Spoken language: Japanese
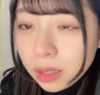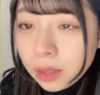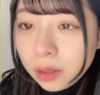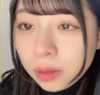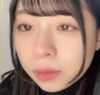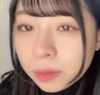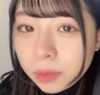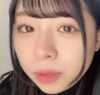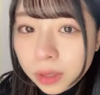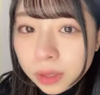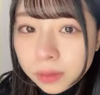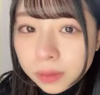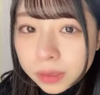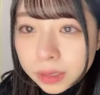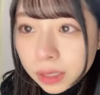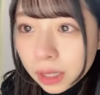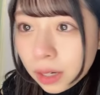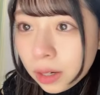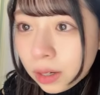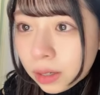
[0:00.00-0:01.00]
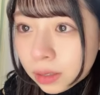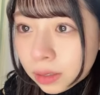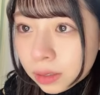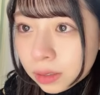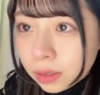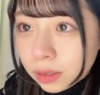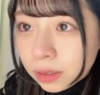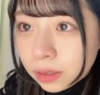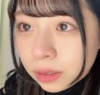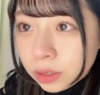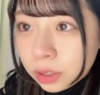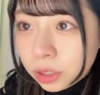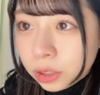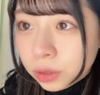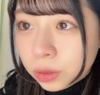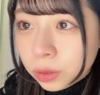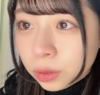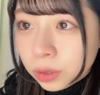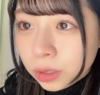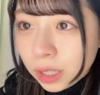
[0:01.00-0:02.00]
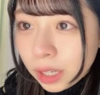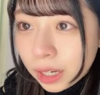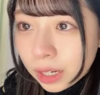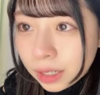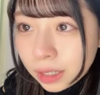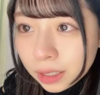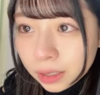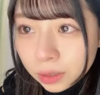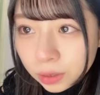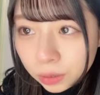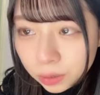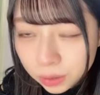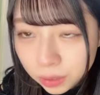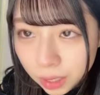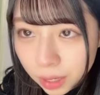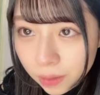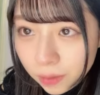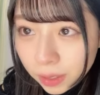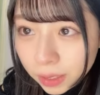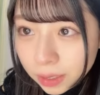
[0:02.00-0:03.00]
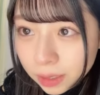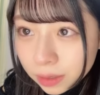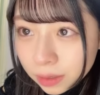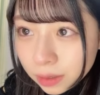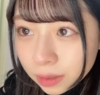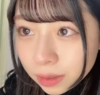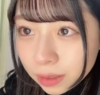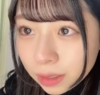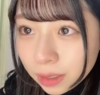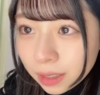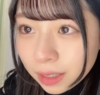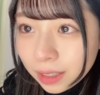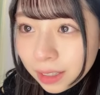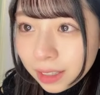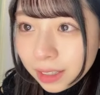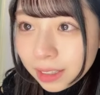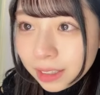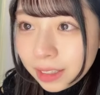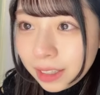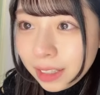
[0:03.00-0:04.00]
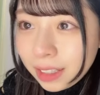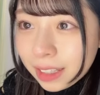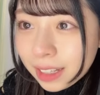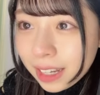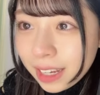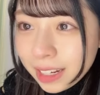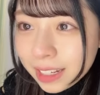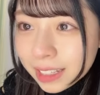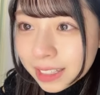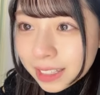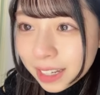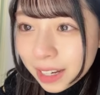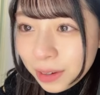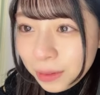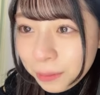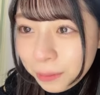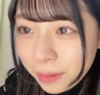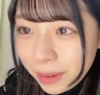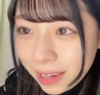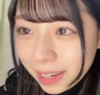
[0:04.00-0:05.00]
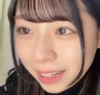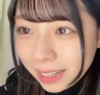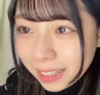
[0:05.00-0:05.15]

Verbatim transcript: イルーム見えてましたあ集合ってありがとうございます出てないですカンペ